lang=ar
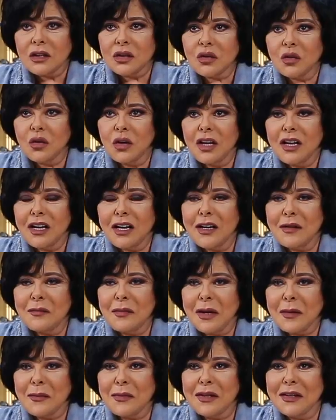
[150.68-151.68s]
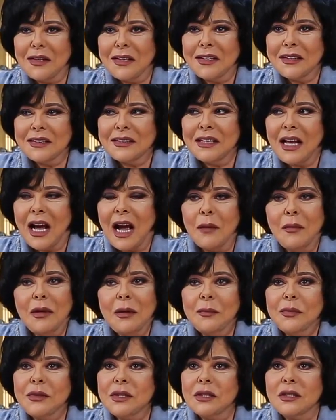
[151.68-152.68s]
سهير البابلي ده
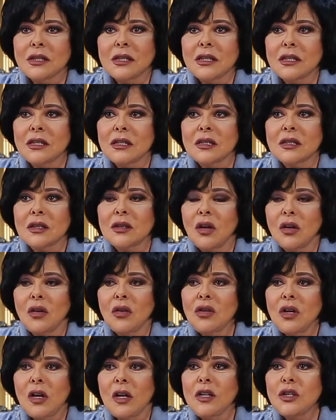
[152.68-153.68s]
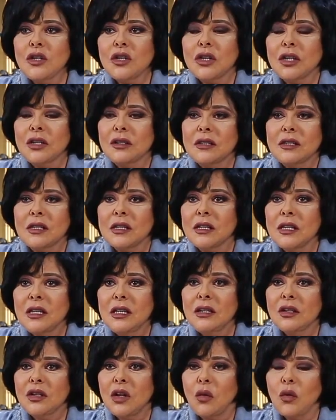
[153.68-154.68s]
حبيبتي دي دي عشرة
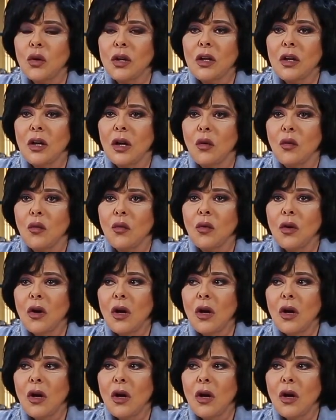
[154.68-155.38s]
سنين طويلة و...